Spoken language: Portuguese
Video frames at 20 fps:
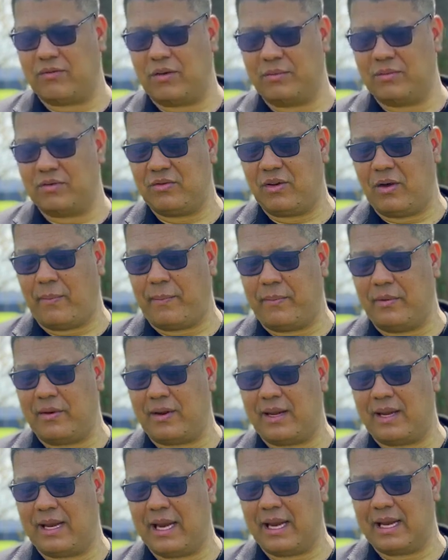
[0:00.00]
Vamos ver o
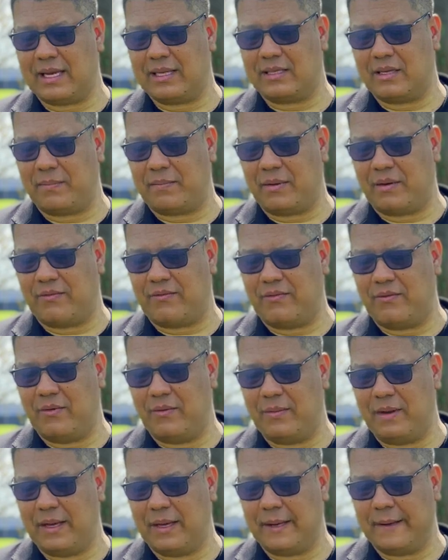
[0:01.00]
porquê que esse
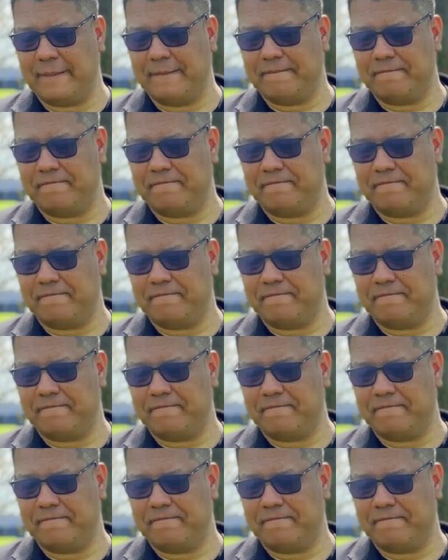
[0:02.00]
perfume